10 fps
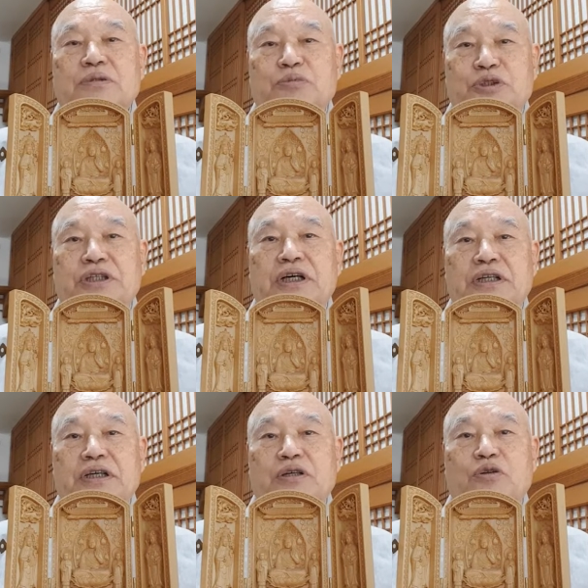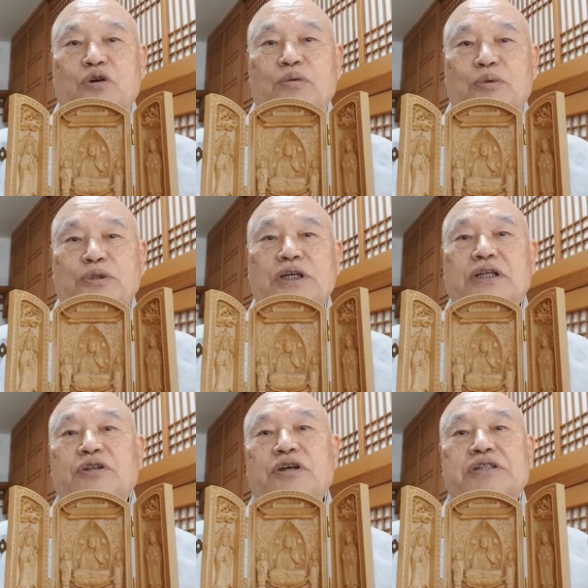부처가 되었고
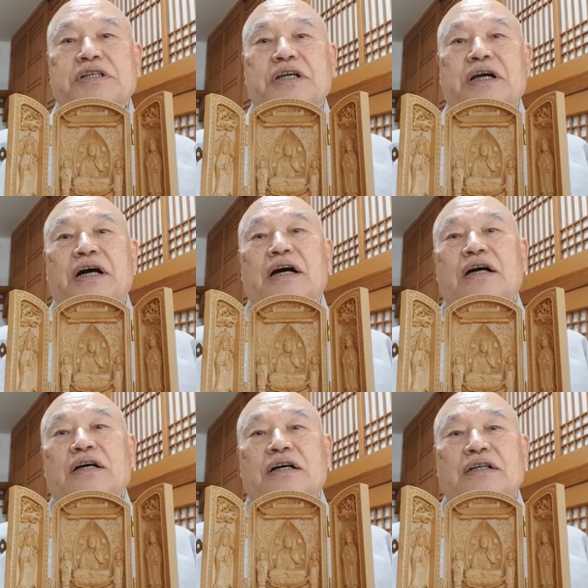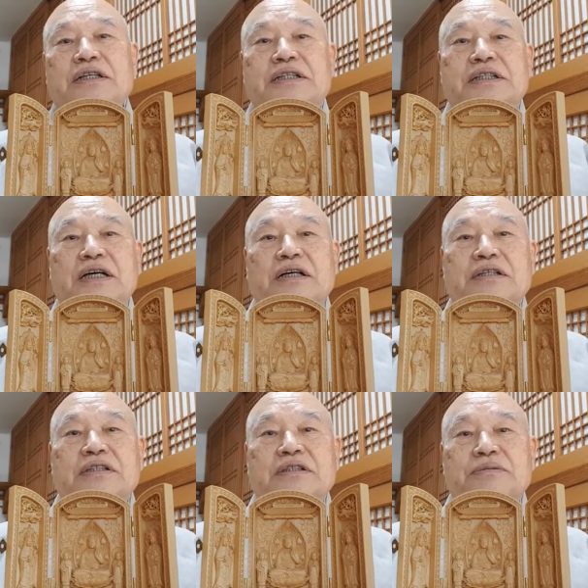보살이 되었으니까 어, 이치가
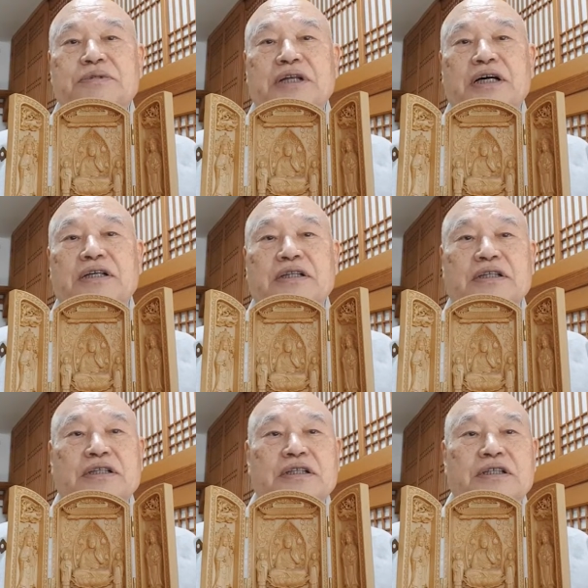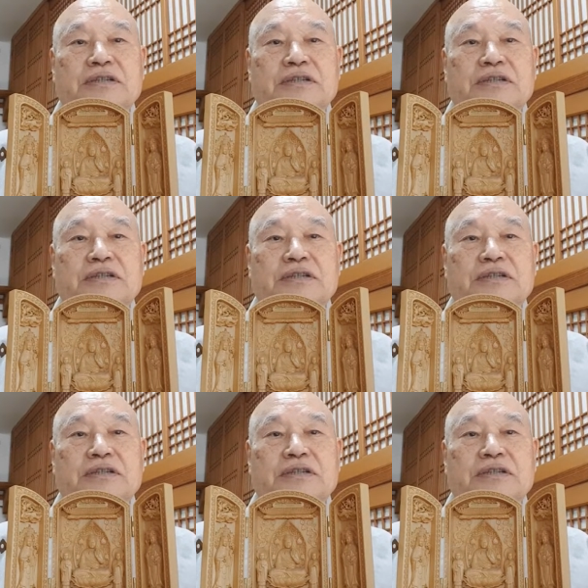그렇습니다. 어,